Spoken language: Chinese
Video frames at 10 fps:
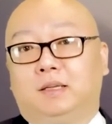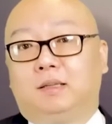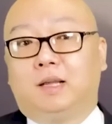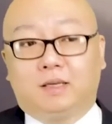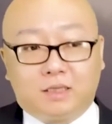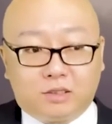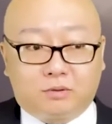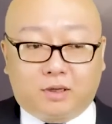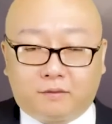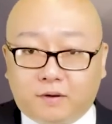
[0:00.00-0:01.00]
那你
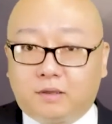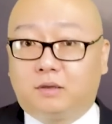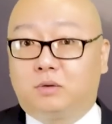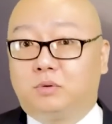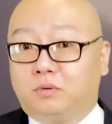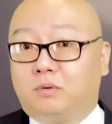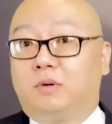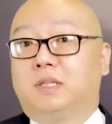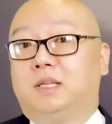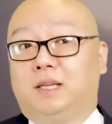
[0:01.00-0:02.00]
就得问中
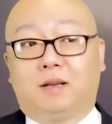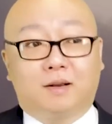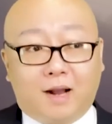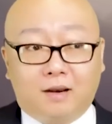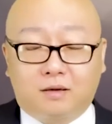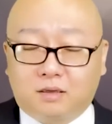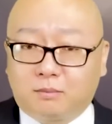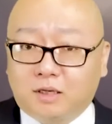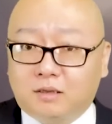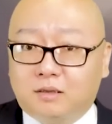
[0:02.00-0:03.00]
国这些年干了什
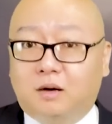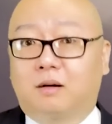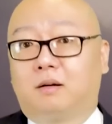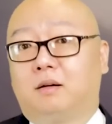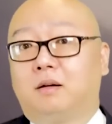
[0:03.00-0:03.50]
么事儿。